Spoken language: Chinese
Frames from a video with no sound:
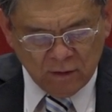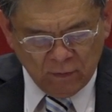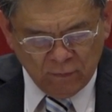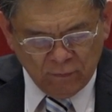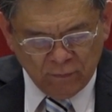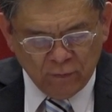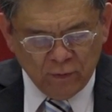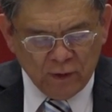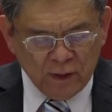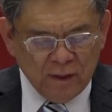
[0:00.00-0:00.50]

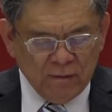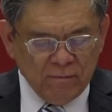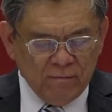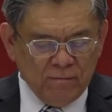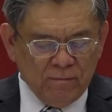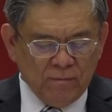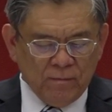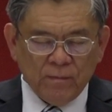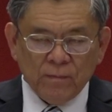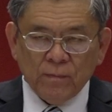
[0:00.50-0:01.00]
福音，
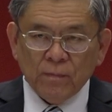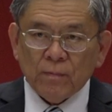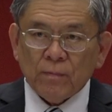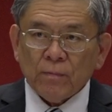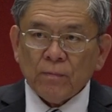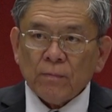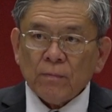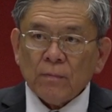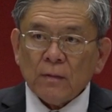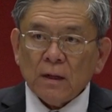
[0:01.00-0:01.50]

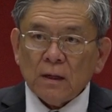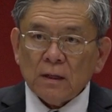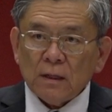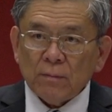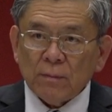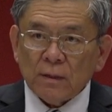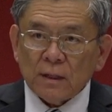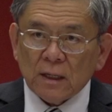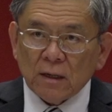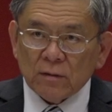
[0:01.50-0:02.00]
你
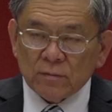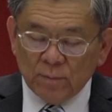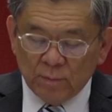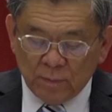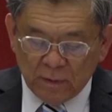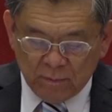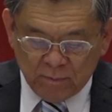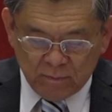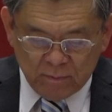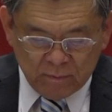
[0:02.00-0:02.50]
们要
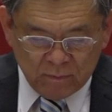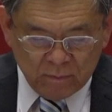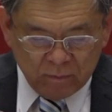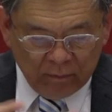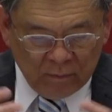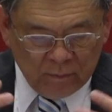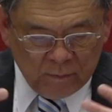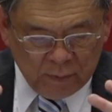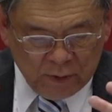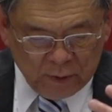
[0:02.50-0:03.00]
p
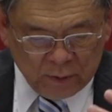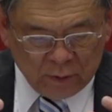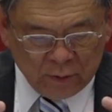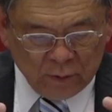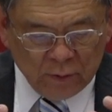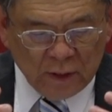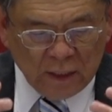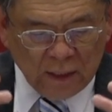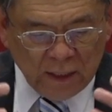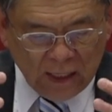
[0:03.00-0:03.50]
e
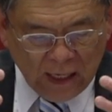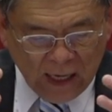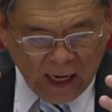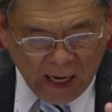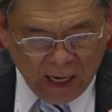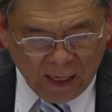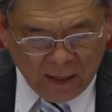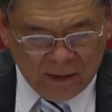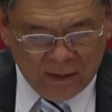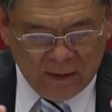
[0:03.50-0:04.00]
l i a
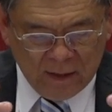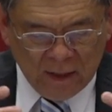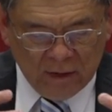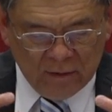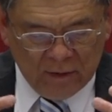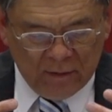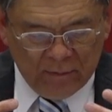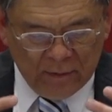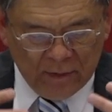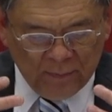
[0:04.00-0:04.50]
n e n 要
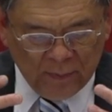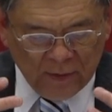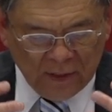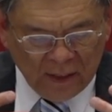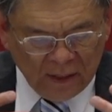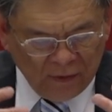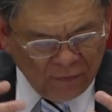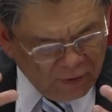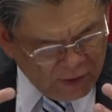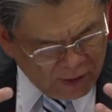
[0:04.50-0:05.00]
你们
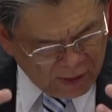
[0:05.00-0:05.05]
believe